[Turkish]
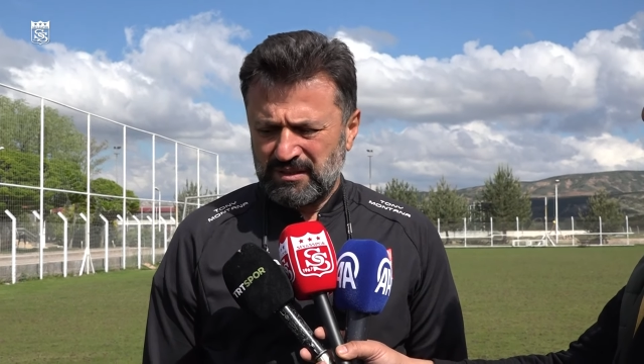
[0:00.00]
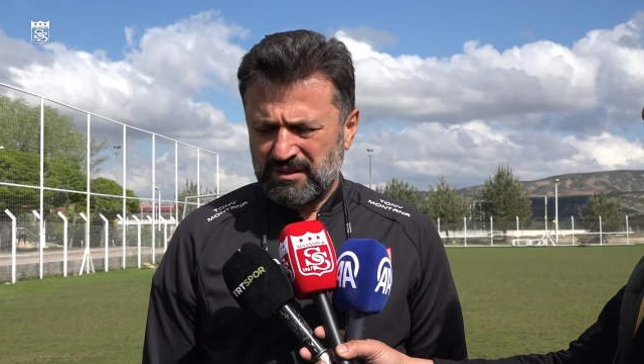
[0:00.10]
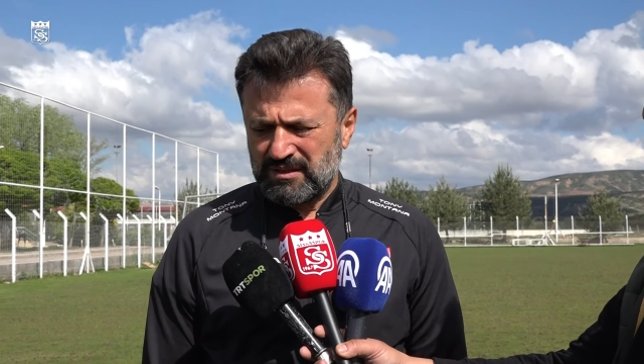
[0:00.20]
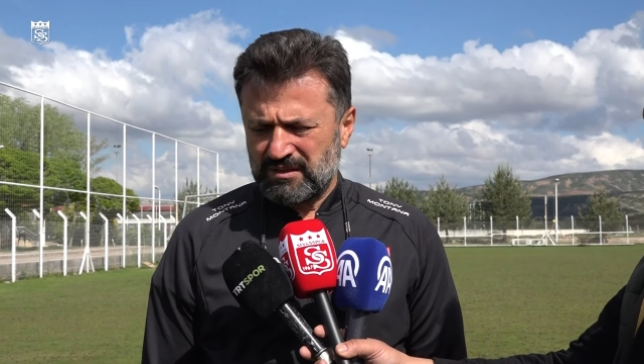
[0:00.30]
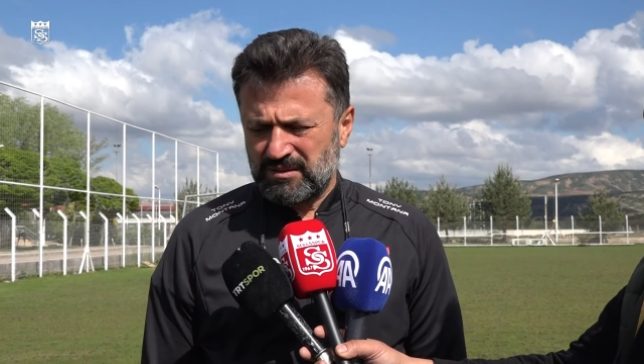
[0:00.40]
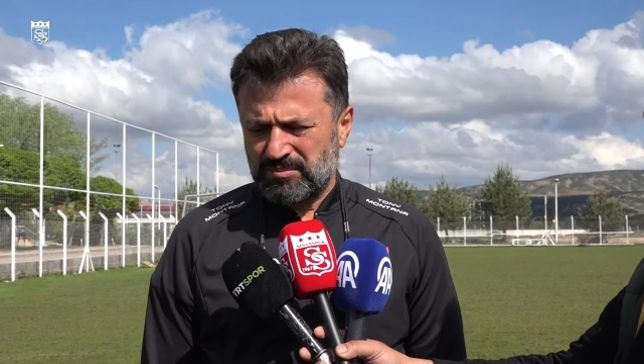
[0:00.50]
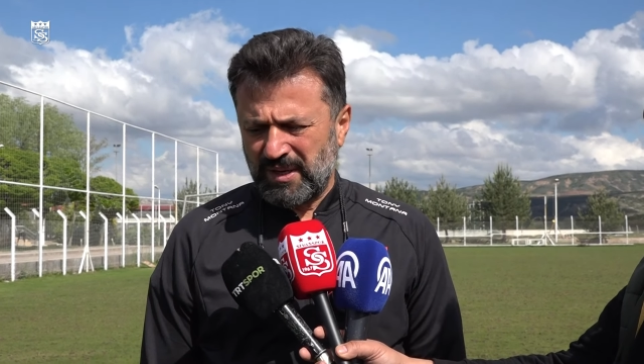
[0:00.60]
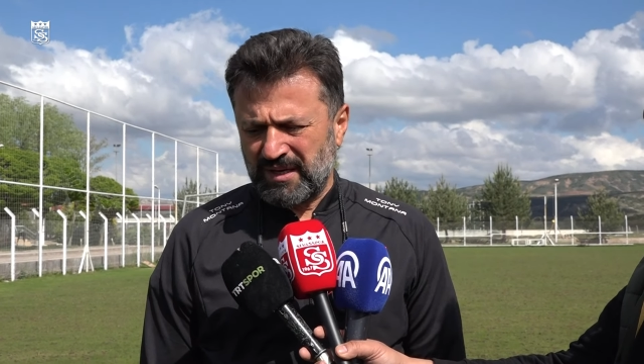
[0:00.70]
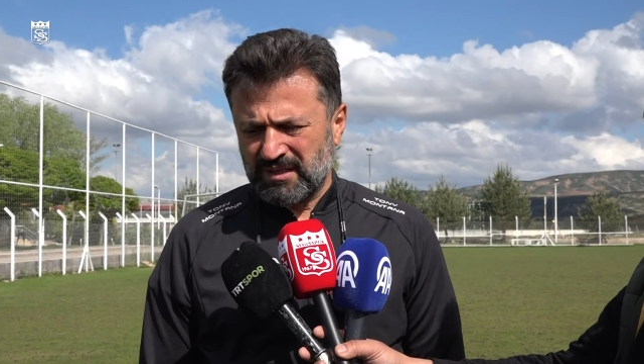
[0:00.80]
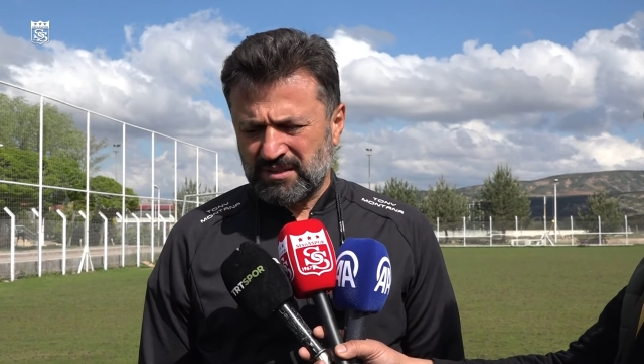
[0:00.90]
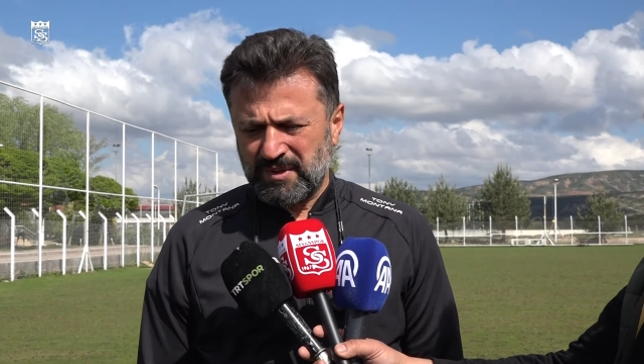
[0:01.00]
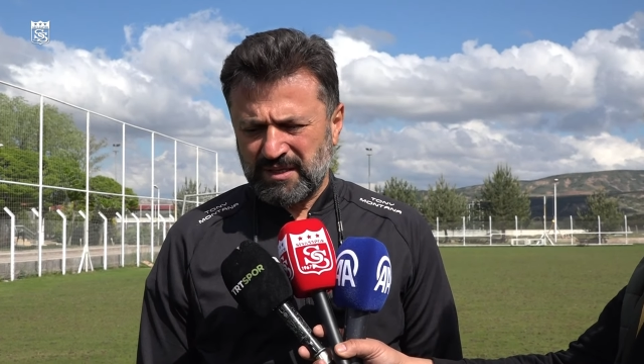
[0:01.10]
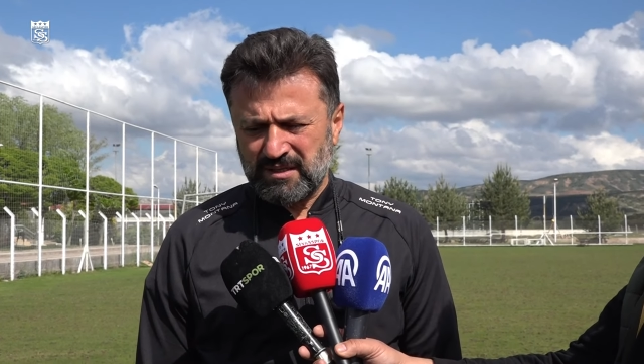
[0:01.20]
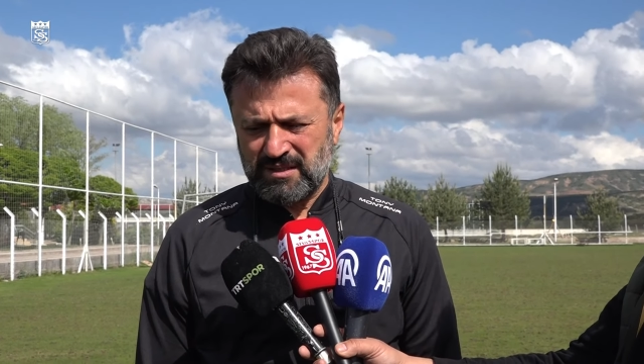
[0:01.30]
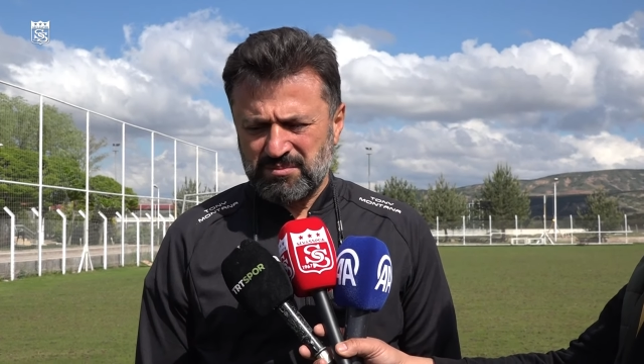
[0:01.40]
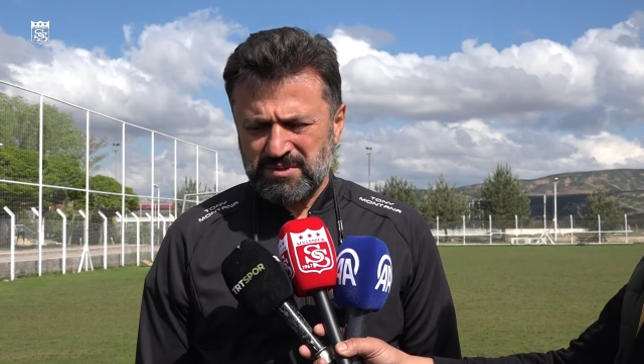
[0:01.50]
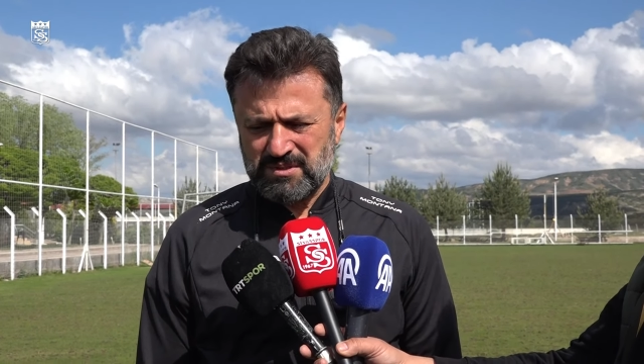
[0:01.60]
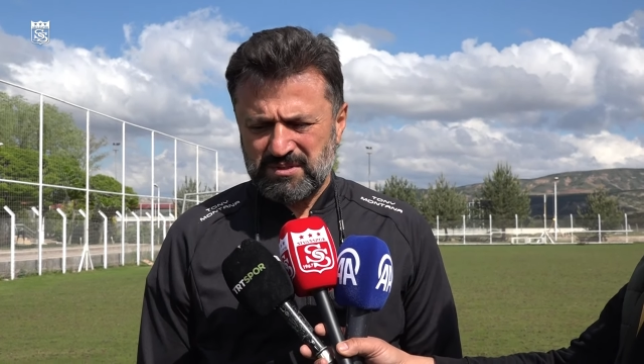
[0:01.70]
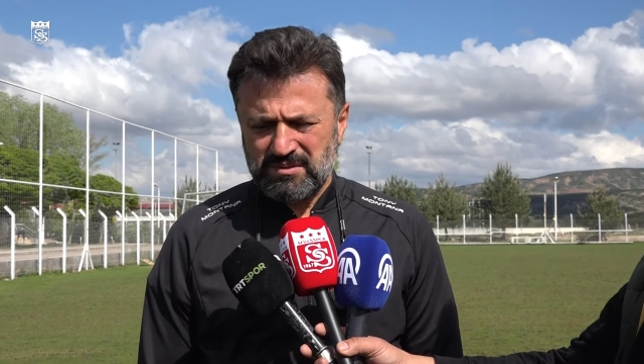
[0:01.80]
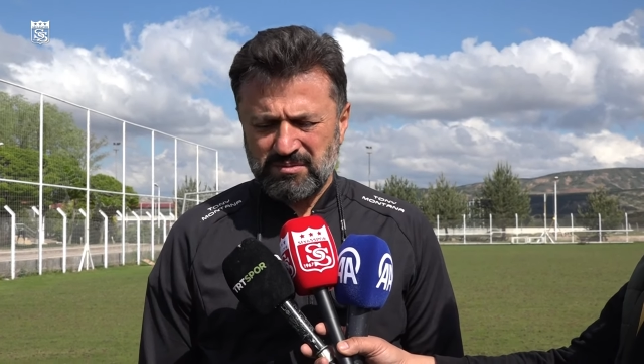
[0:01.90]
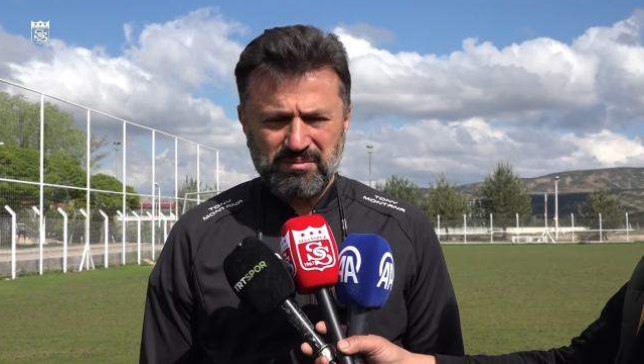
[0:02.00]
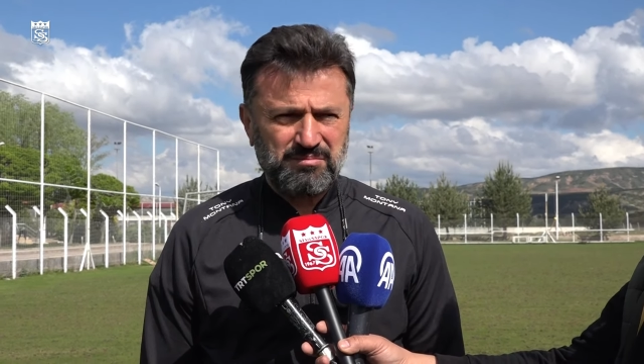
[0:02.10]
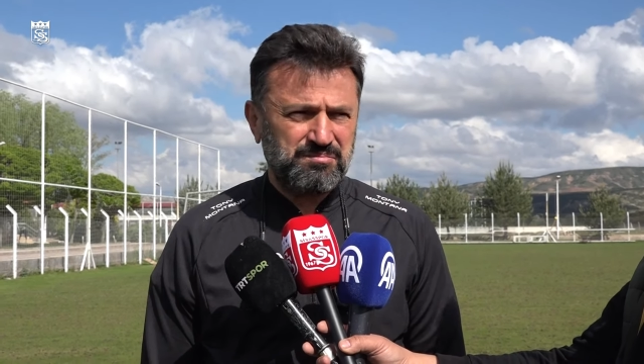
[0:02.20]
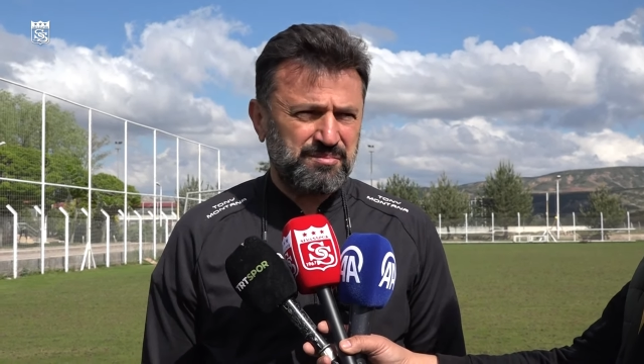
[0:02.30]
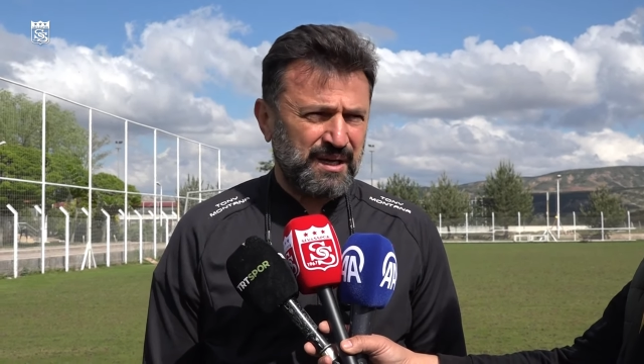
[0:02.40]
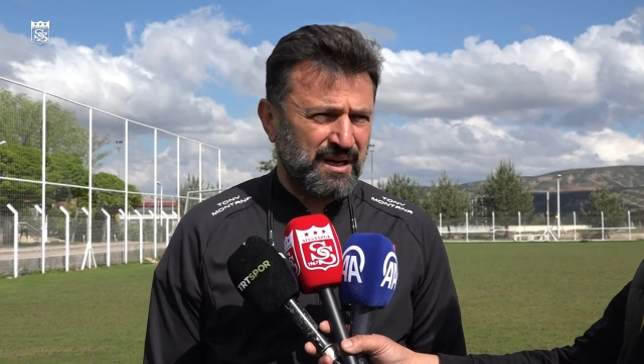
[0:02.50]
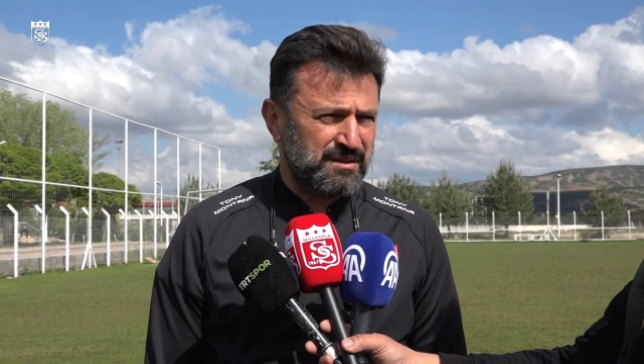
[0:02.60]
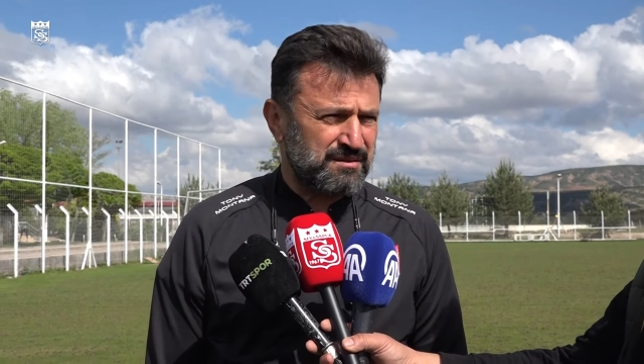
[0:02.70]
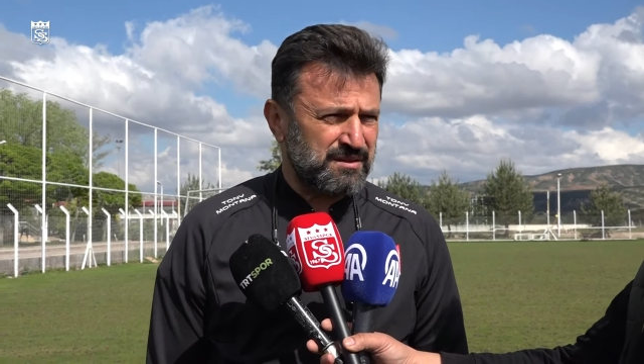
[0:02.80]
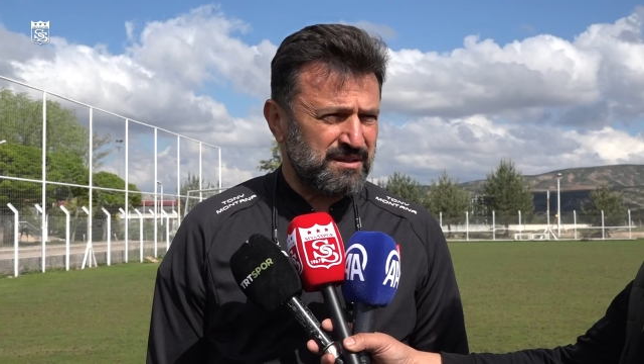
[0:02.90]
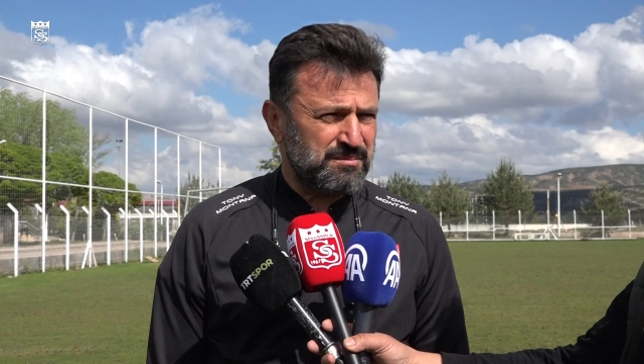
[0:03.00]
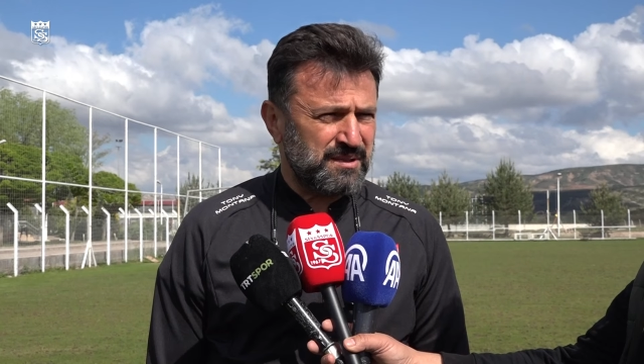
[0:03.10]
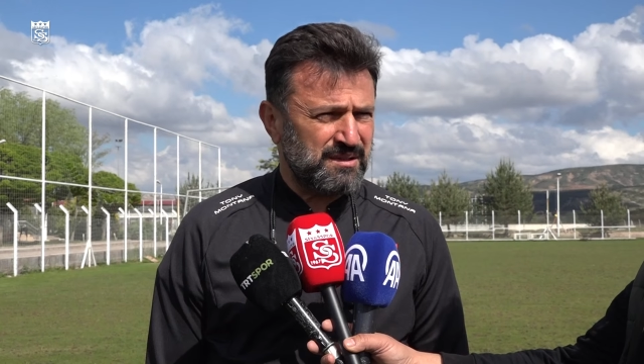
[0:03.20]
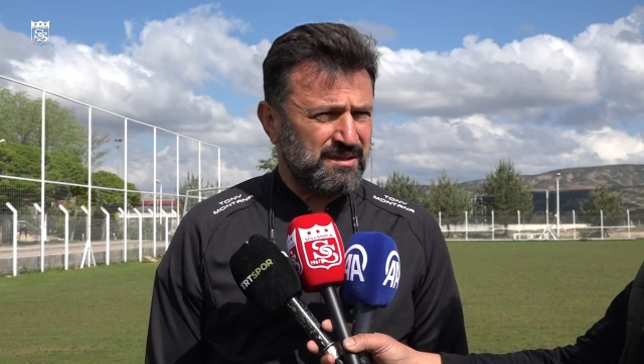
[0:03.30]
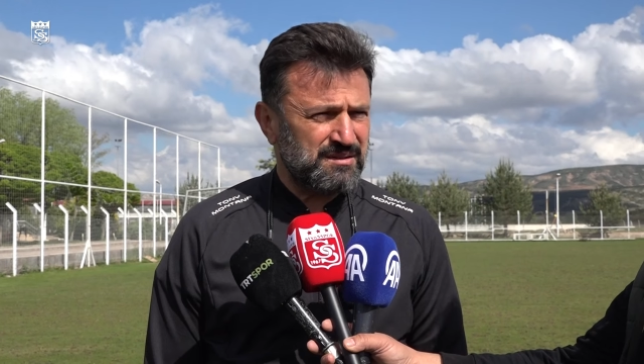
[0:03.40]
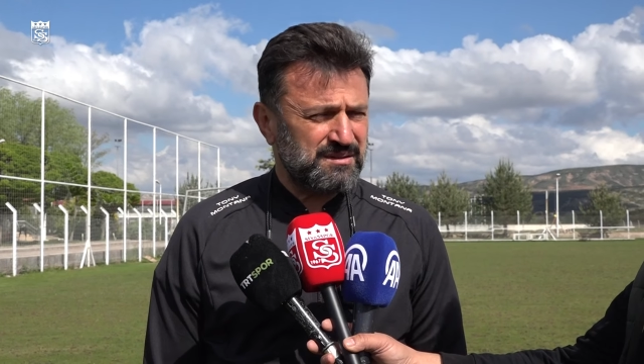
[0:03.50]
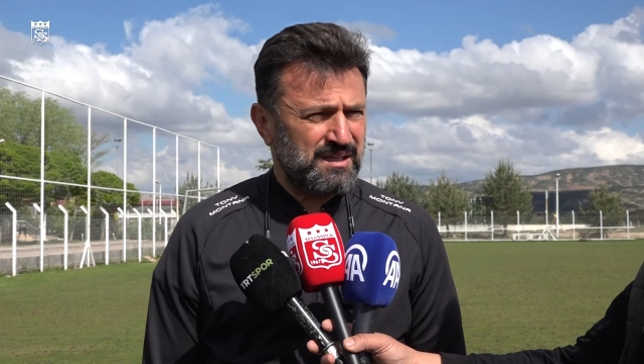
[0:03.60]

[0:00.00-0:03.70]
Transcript: E, penaltı beklediğimiz penaltı verilmedi.